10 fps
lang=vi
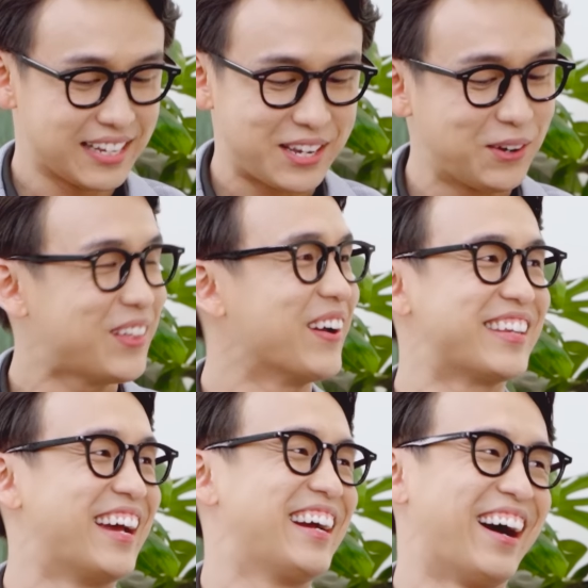À chiếu
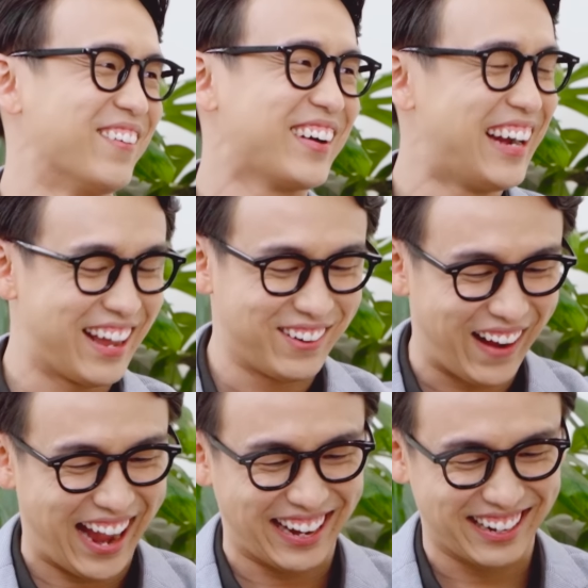thôi chứ không có liên
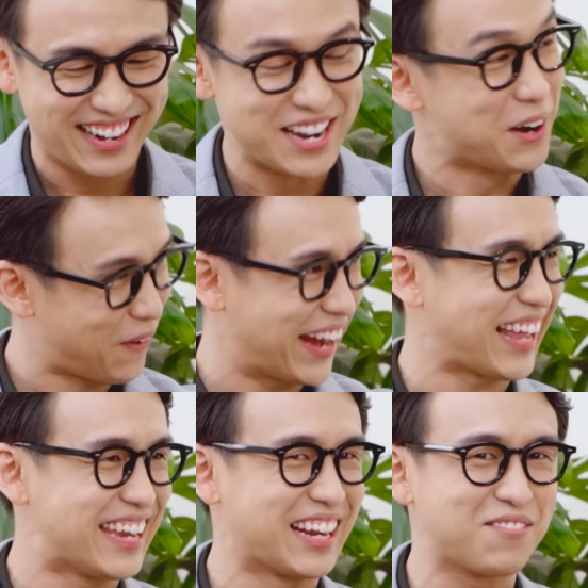quan. Đừng quay
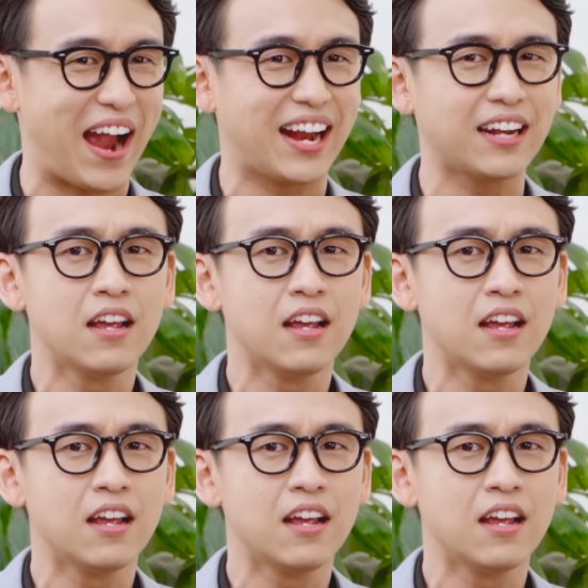tại Nhật Bản